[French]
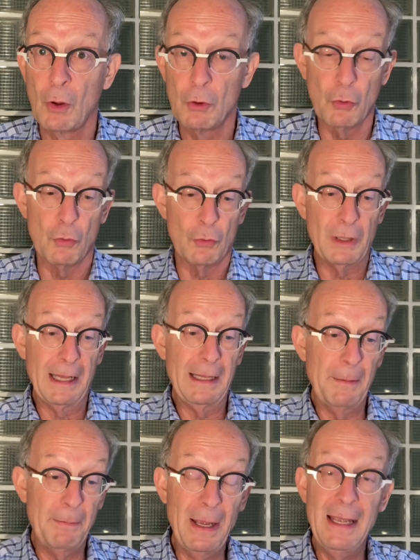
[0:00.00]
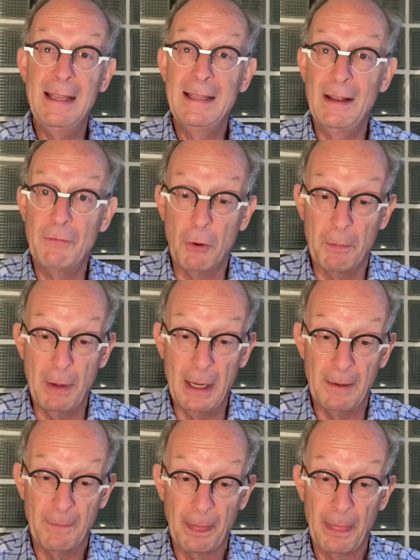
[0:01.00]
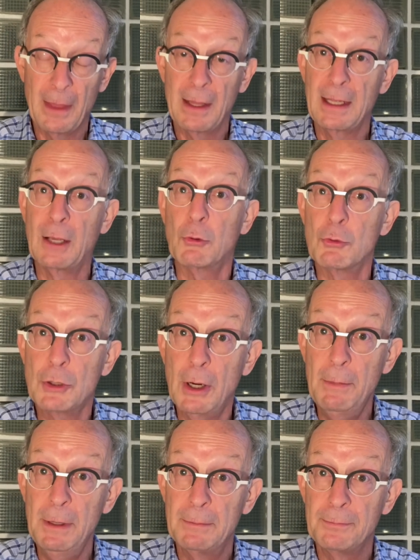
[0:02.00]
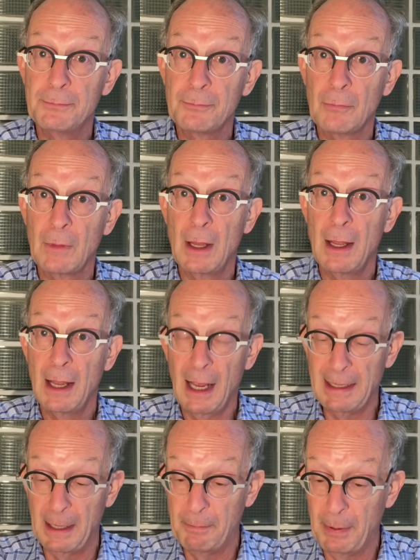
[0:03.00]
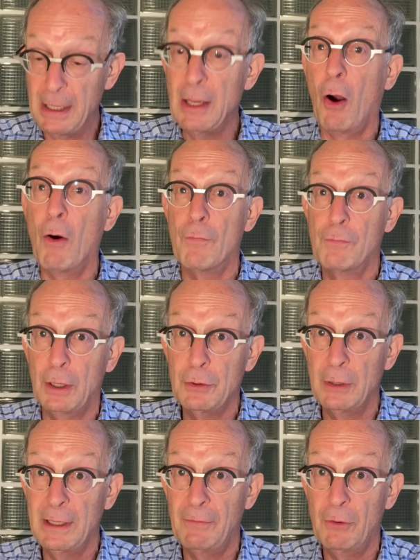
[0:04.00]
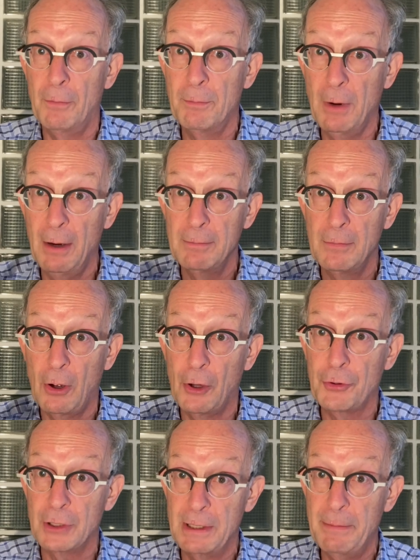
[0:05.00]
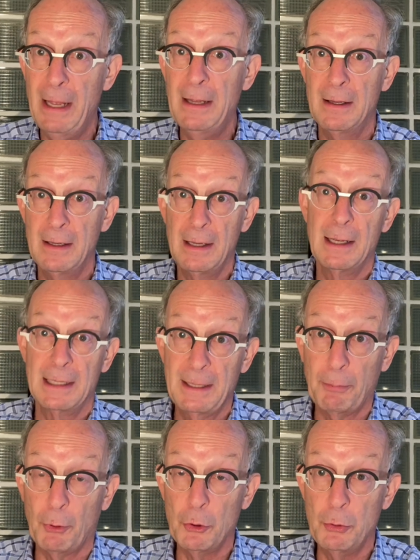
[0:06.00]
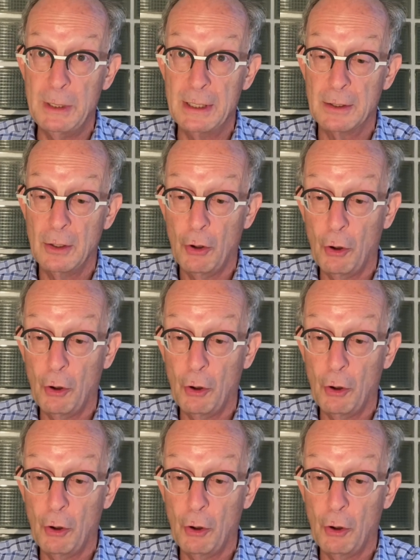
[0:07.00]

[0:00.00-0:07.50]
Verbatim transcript: Donc on a des pays développés qui consomment et des pays en voie de développement, entre guillemets, qui produisent.